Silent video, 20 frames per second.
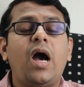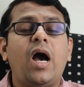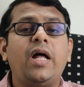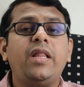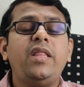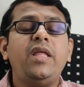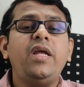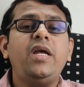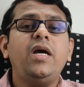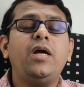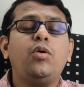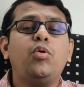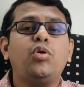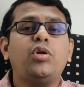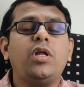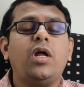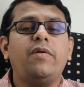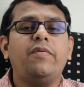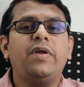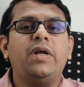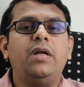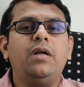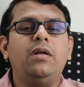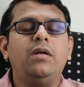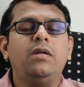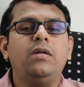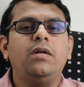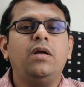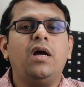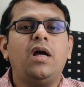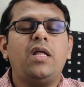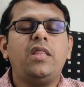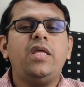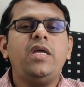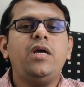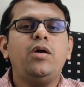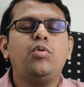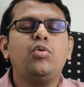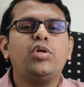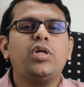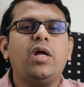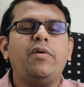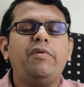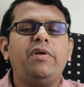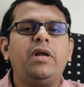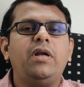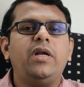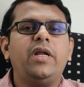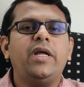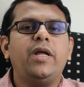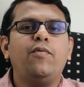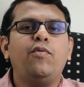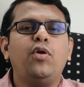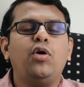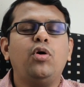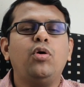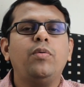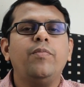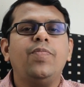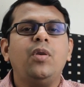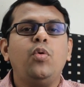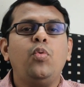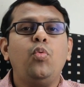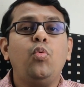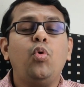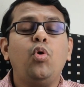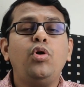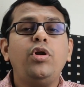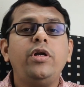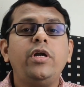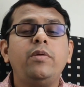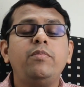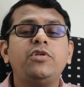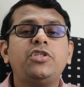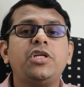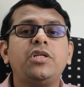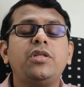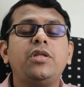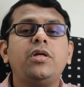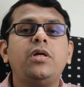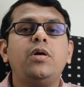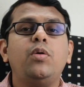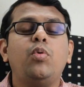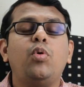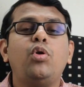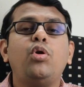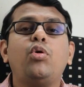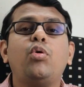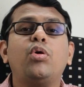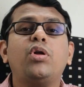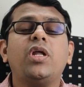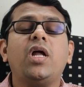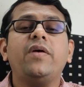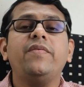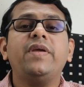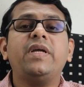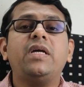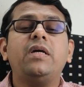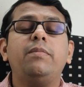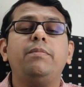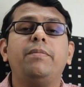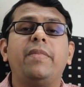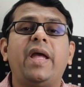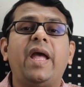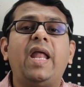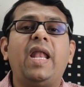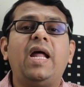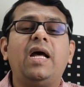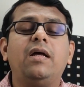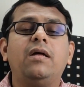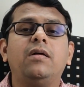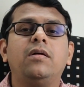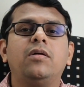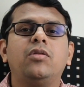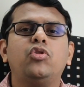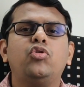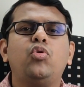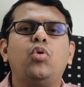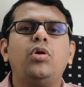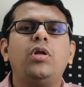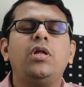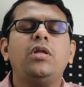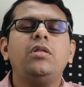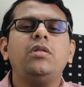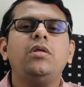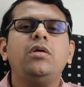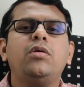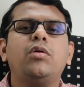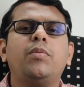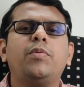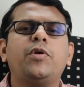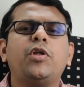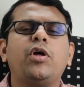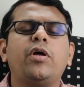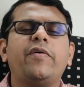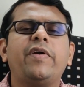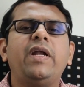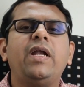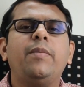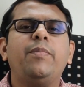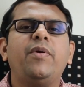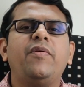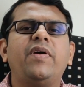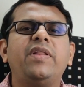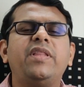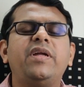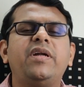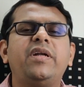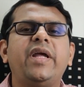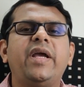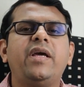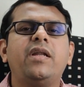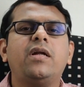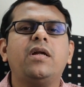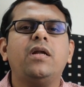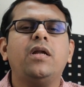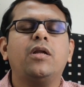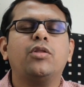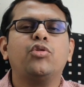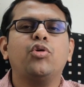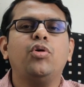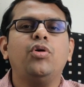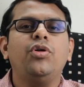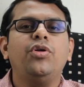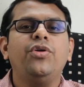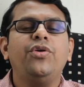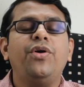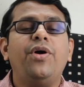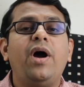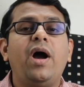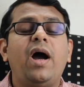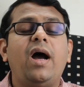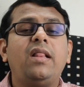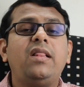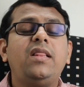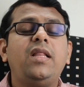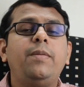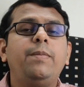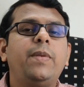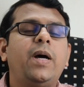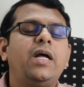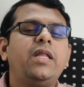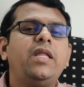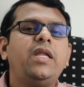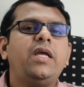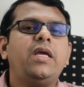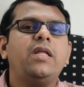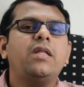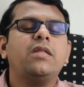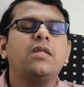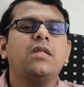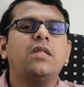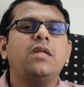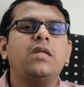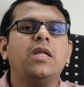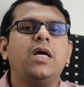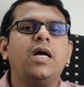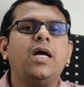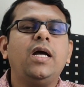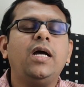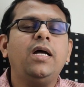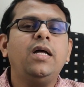அதிக கொட்டாவிகள் அதிக கொட்டாவிகள்னா எவ்வளோ ஒரு நிமிஷத்துக்கு ஒரு கொட்டாவிக்கு மேல தொடர்ந்து கொட்டாவிகள் அப்ப வந்துகிட்டே இருக்குன்னு அர்த்தம் அந்த மாதிரி இருந்ததுன்னா